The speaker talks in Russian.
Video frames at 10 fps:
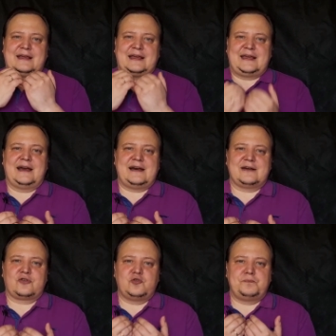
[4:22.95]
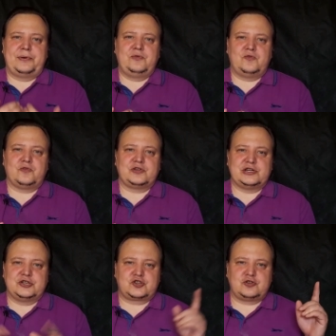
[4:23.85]
Я куплю
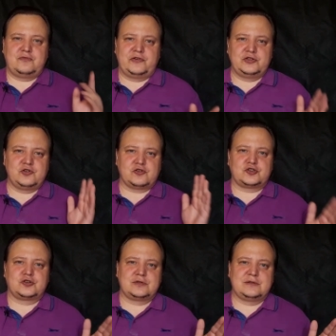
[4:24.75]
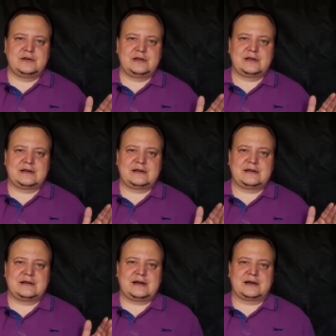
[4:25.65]
дешевый нож –
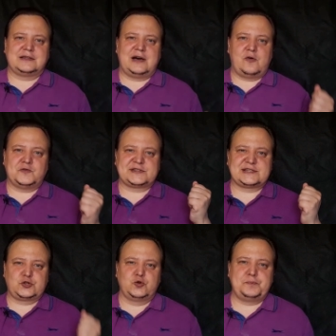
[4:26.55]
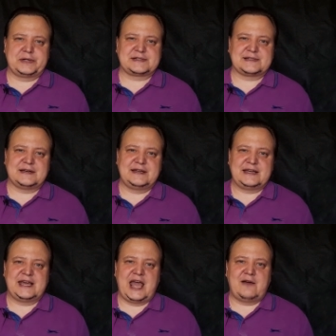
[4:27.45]
когда он затупится,
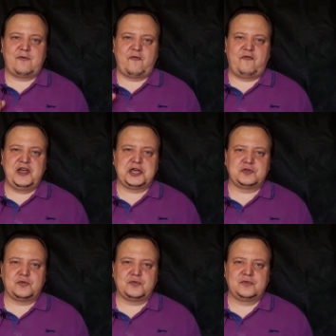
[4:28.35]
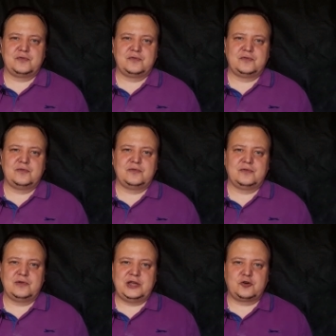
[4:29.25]
я его выкину
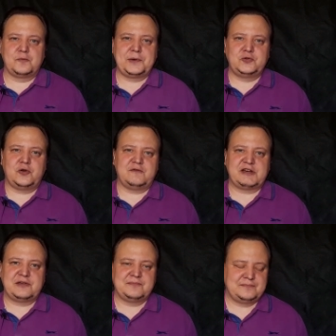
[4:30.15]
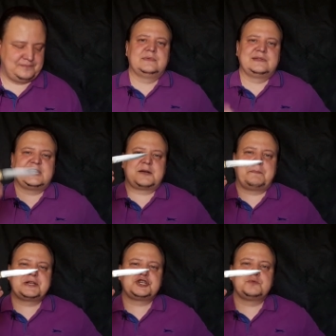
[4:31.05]
и куплю новый. Так
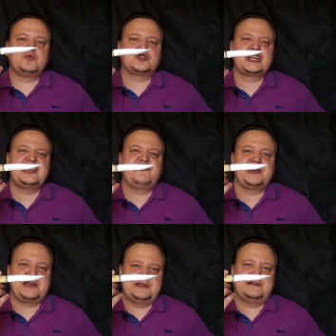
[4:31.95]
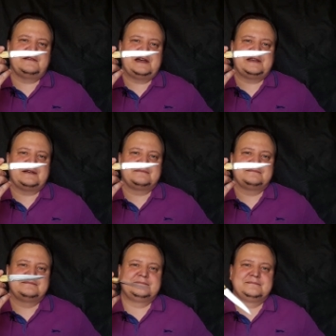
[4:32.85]
почему же не выкидываете?
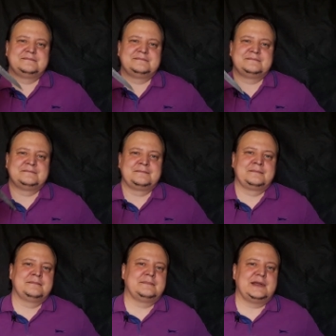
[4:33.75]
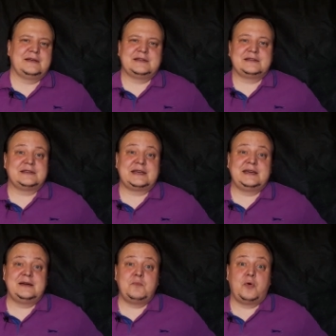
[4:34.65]
Иногда
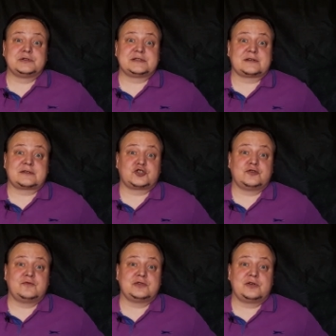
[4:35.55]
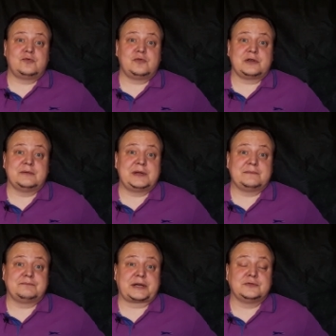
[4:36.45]
такие монстры живут на кухне, а
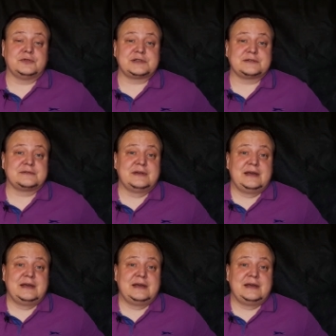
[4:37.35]
мне приносят.